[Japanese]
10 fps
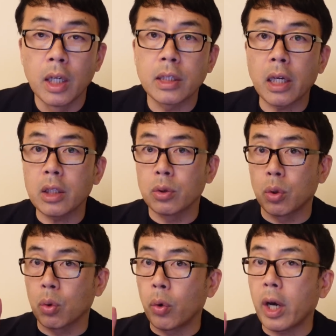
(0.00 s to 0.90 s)
さっきの
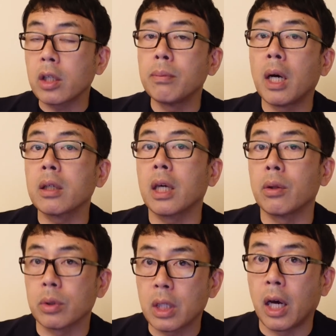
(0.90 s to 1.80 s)
その500万
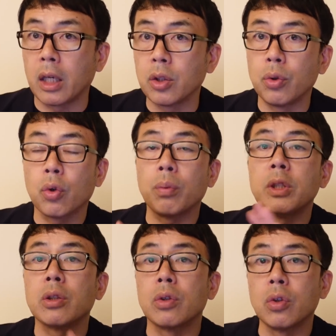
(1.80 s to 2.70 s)
件のさ、入力
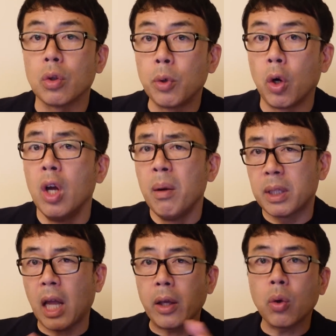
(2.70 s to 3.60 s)
ミスっていうのも、
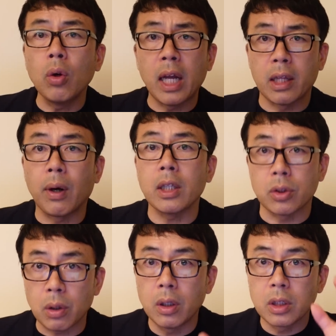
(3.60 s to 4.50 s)
まあ、大混乱なわけで
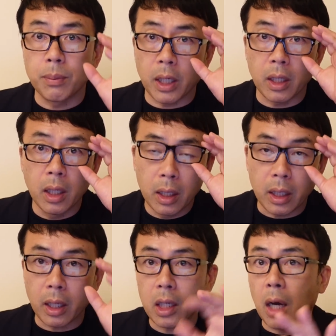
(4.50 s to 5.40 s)
しょ、つまり。
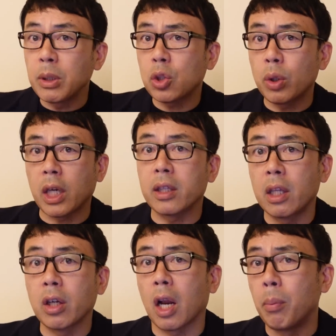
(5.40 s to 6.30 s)
ね、紙処理やっ
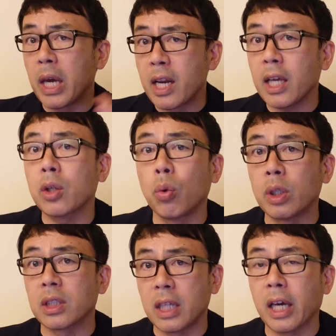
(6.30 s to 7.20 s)
てるからもうえれい非効
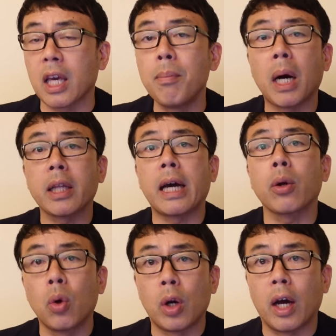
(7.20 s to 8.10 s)
率で現場が
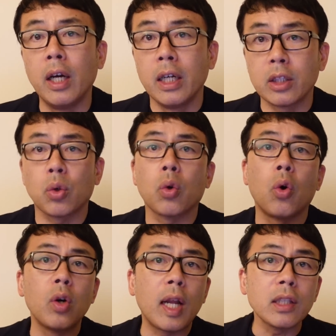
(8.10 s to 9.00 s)
大混乱。で、その
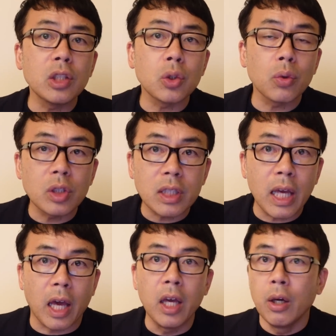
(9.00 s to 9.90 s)
混乱に乗じ
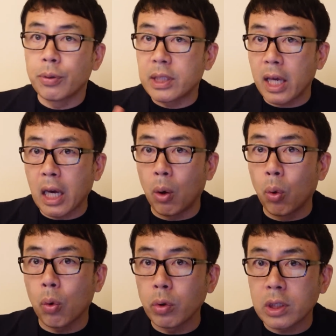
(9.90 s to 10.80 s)
て不正が
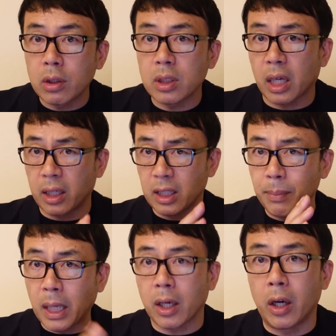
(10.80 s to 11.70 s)
横行してるってのは
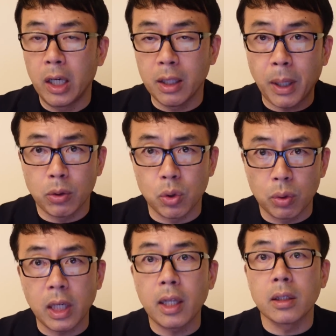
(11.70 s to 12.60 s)
今の
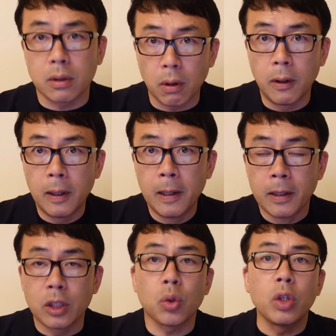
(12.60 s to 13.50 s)
状態なんですよ。
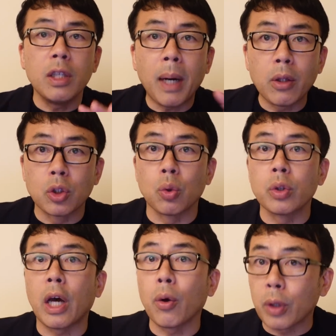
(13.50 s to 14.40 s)
で、その今の
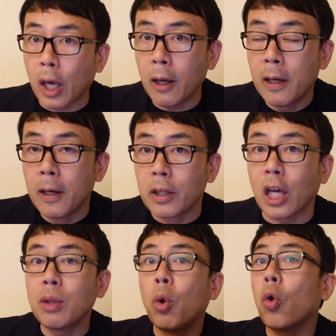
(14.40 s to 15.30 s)
状態をね、
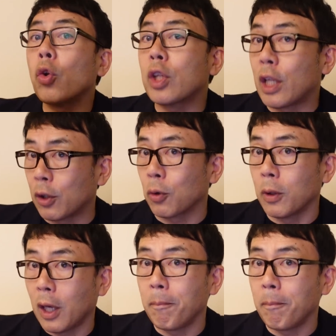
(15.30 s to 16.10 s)
何も起こってないと。